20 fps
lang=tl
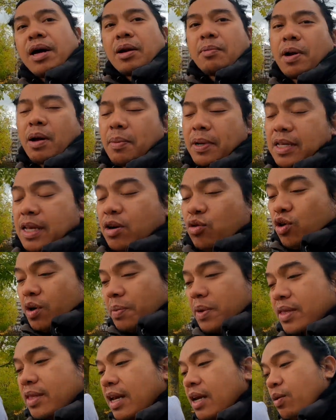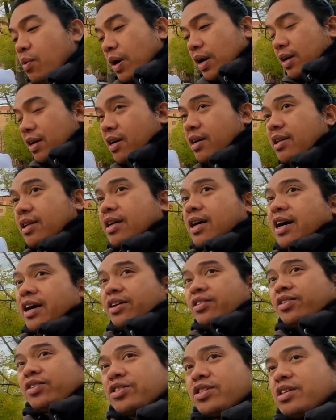para makapaglaro kami dalawa ng
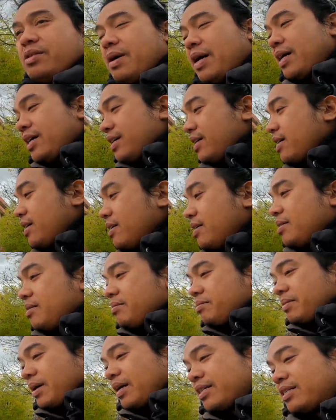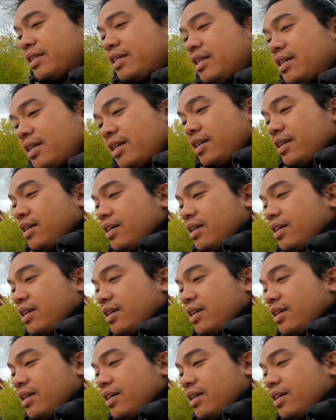ayos di ba Basti